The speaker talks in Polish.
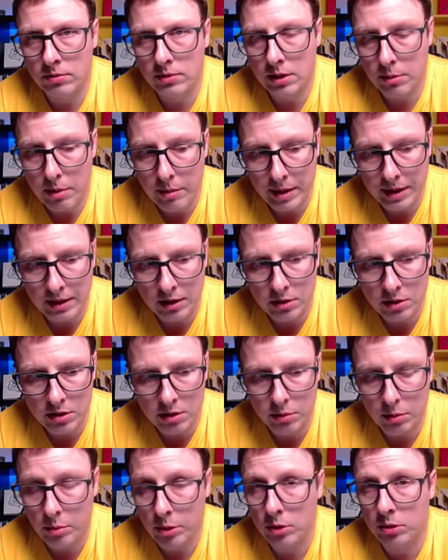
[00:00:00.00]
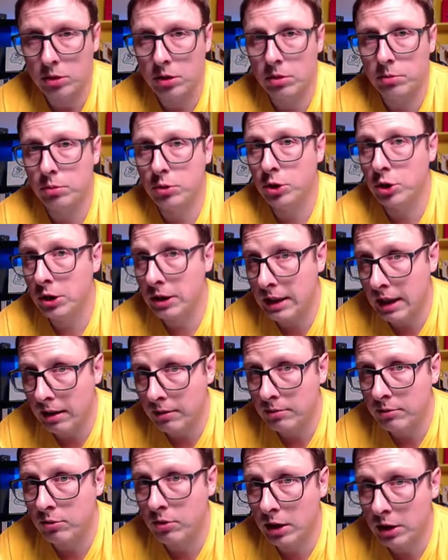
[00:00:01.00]
Zapamiętajcie sobie, bo to się przyda
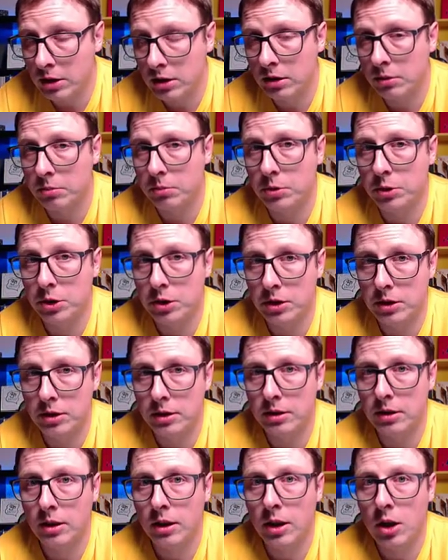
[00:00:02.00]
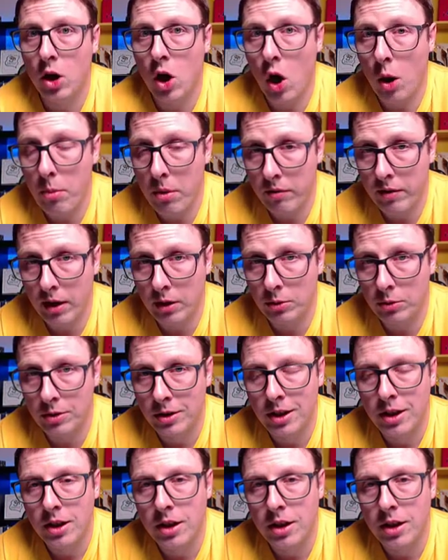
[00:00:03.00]
właśnie przy omawianiu